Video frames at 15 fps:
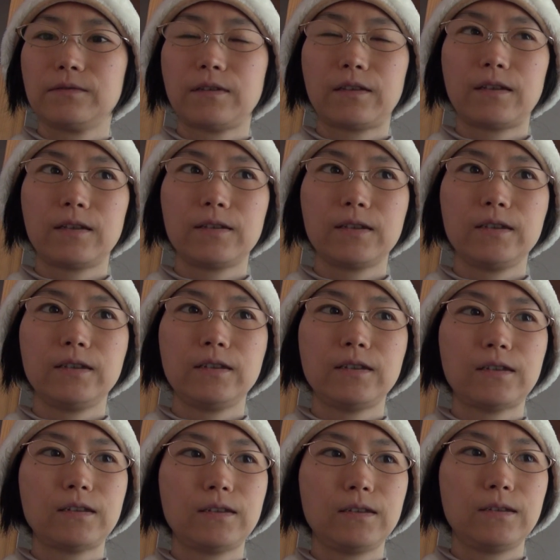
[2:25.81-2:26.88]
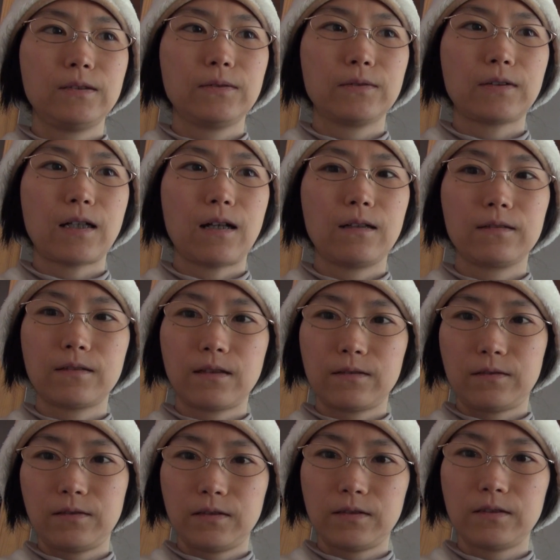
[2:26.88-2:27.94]
私の感
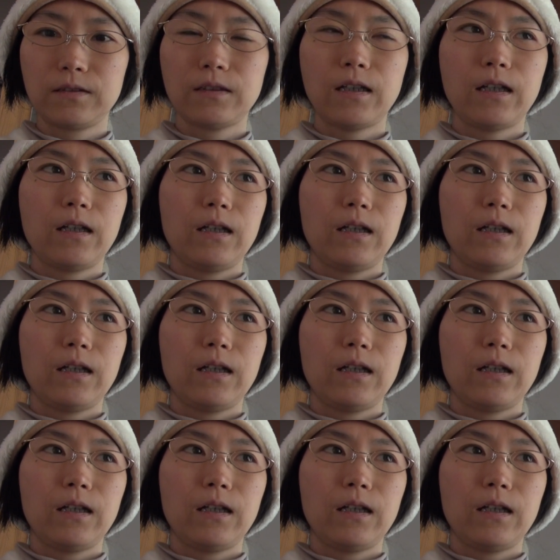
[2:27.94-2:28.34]
覚、